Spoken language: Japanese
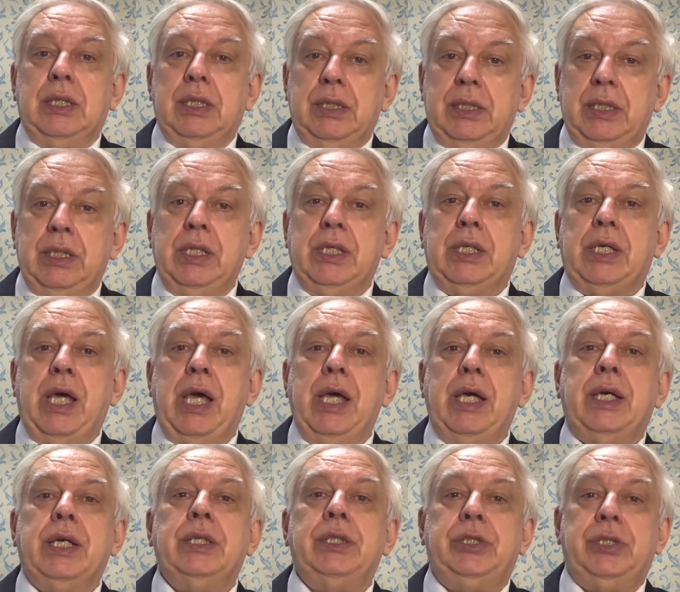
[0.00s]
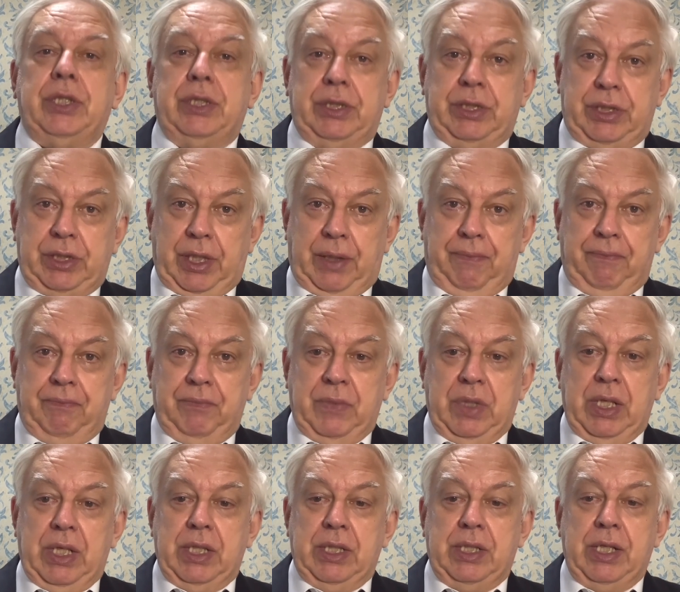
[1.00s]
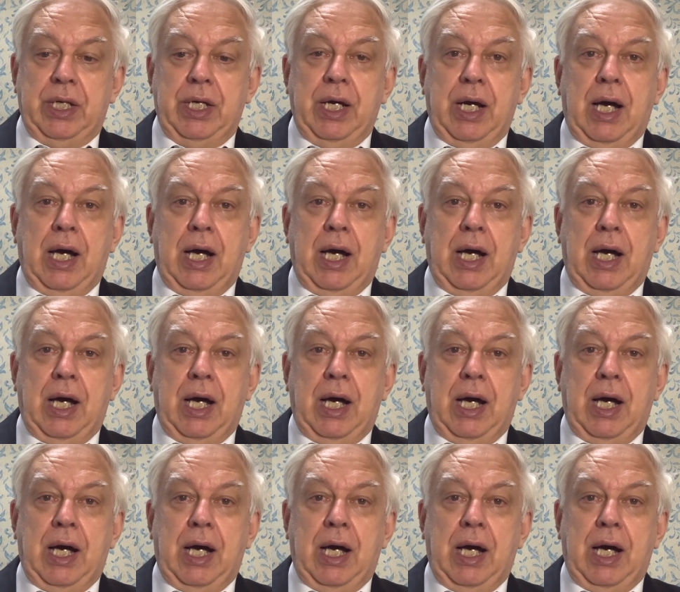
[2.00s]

に経験者でしたで